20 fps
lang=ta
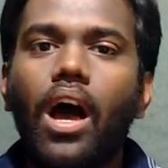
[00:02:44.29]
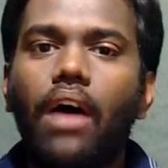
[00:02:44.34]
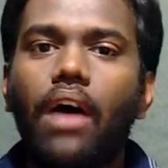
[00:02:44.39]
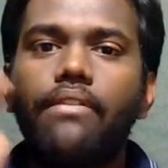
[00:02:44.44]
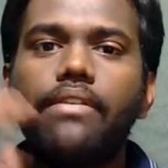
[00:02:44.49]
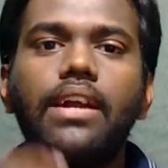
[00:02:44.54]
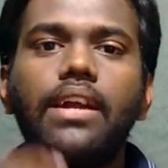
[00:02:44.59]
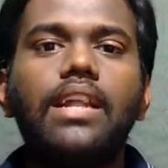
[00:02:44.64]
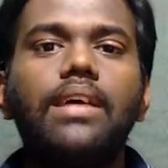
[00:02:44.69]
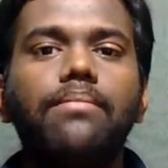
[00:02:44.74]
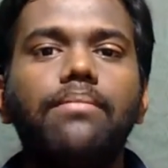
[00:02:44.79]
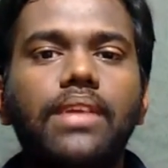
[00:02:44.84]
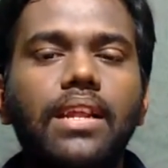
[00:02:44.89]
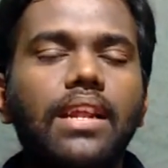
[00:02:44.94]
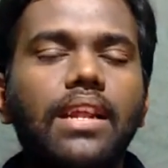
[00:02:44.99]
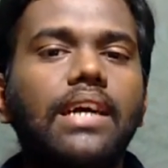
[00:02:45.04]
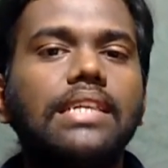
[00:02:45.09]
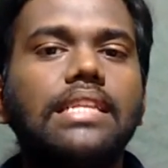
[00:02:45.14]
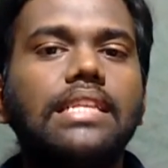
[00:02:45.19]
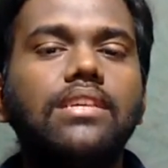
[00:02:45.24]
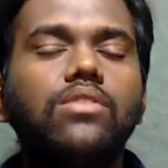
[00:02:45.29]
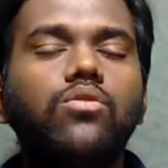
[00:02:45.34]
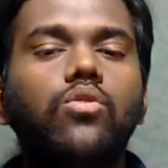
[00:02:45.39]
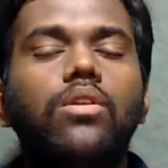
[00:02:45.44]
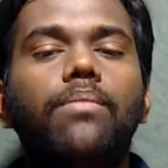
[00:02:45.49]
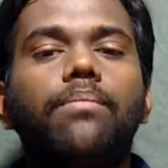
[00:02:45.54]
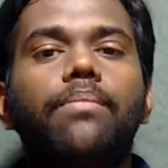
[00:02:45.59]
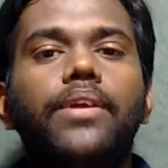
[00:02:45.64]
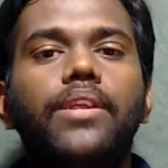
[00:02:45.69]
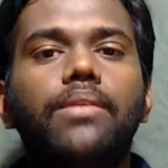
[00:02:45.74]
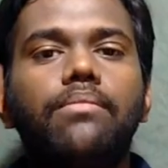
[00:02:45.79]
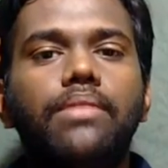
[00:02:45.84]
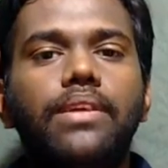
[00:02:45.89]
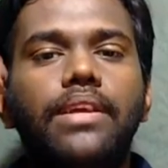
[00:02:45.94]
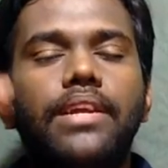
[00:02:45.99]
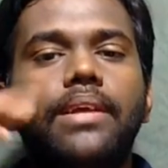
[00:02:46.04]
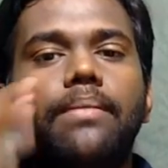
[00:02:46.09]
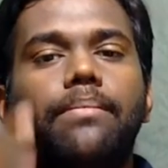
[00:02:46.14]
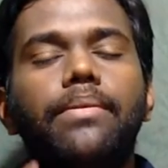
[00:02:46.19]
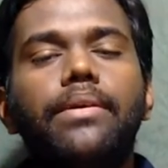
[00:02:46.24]
அவங்கெல்லாம் இல்லாதது ஒரு பெரும்
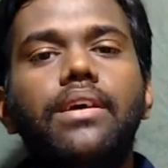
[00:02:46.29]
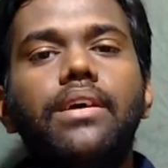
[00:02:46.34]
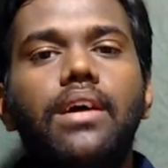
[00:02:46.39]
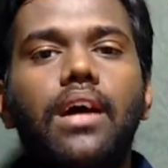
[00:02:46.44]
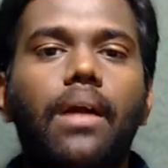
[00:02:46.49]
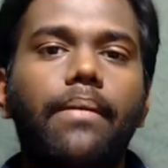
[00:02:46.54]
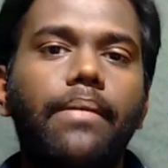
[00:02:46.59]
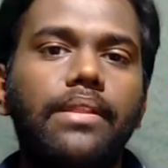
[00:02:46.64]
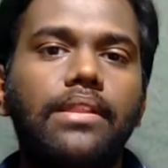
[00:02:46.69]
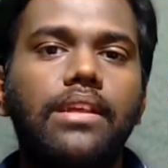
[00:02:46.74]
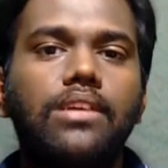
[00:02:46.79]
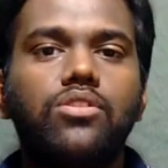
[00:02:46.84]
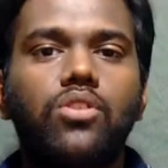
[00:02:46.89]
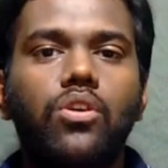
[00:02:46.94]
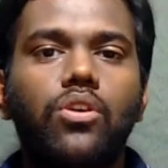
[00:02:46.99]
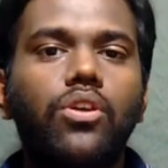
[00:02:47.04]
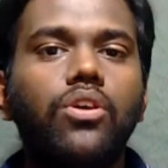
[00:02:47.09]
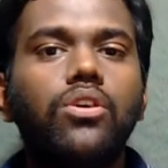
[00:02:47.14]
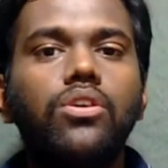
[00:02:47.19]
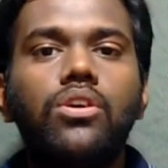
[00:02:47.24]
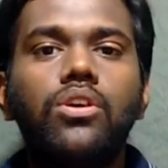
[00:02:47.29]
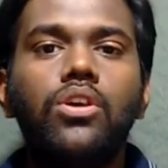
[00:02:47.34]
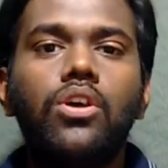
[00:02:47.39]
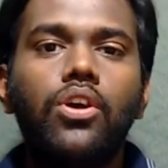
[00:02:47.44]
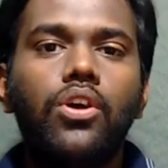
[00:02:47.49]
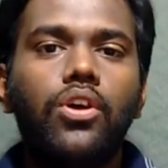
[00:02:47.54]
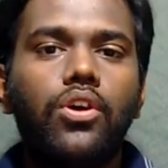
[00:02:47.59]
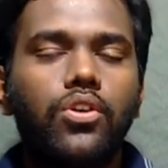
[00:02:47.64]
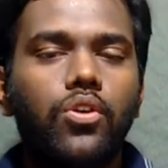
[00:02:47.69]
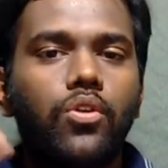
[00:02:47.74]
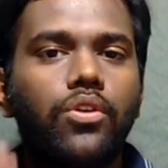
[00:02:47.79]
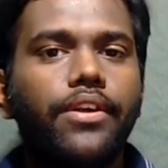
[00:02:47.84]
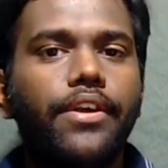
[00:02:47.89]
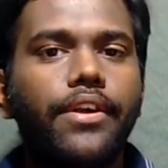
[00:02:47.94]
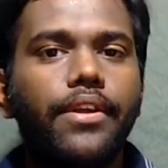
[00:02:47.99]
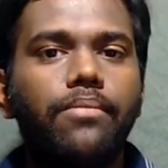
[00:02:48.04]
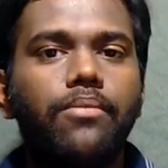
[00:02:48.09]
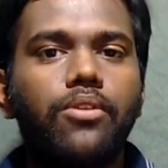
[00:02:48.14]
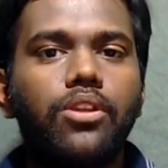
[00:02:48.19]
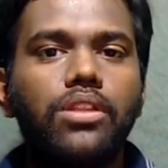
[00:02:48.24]
இழப்பு அப்படின்னு தான் சொல்லணும்
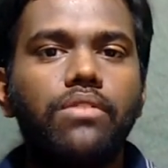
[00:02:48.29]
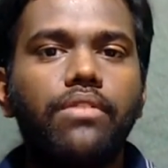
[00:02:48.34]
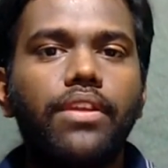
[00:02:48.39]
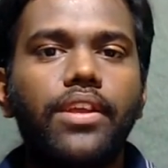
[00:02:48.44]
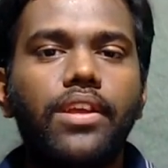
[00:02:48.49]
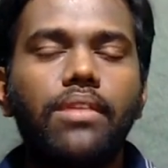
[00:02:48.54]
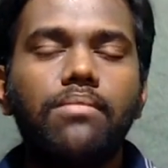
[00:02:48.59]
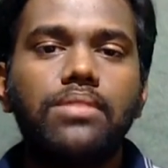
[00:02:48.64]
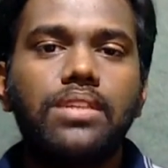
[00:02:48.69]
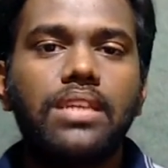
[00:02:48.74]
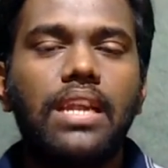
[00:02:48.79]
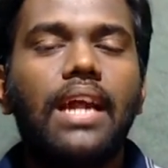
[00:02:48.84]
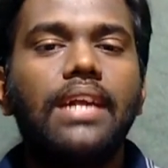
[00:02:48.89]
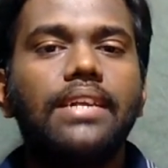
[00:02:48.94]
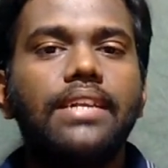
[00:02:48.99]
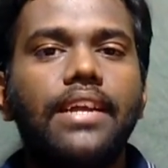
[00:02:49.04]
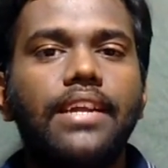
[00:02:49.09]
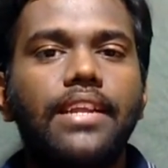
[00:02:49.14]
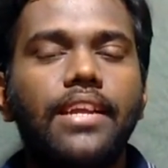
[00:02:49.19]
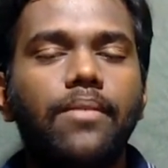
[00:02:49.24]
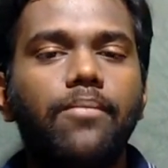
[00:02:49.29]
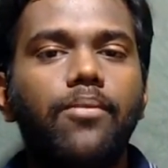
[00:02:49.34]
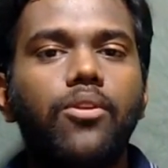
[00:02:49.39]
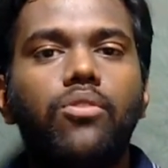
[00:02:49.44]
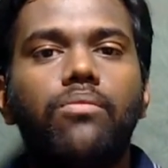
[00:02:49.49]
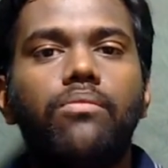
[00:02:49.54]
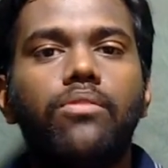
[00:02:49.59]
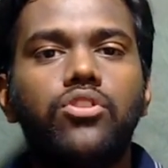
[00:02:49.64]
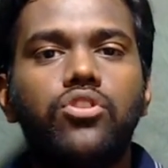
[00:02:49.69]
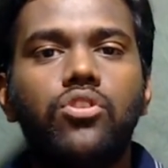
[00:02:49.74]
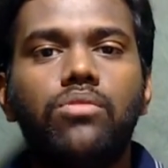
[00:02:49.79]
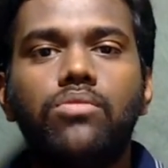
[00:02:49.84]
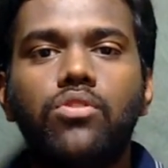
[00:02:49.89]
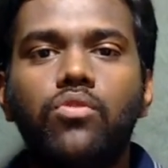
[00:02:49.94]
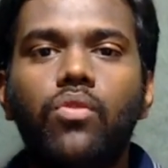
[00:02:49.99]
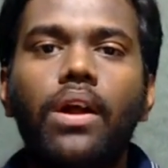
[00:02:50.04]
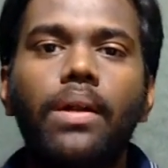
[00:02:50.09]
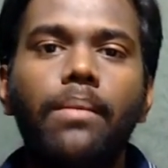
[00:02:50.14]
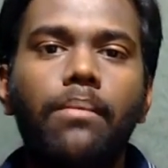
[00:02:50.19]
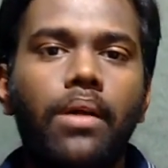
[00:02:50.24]
யுனைடெட பொறுத்த வரைக்கும் ஸ்லாட்டான் ஹிப்ரோமிச்சும்
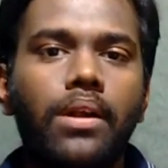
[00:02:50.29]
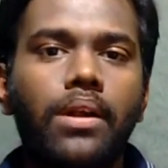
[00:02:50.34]
யுவான்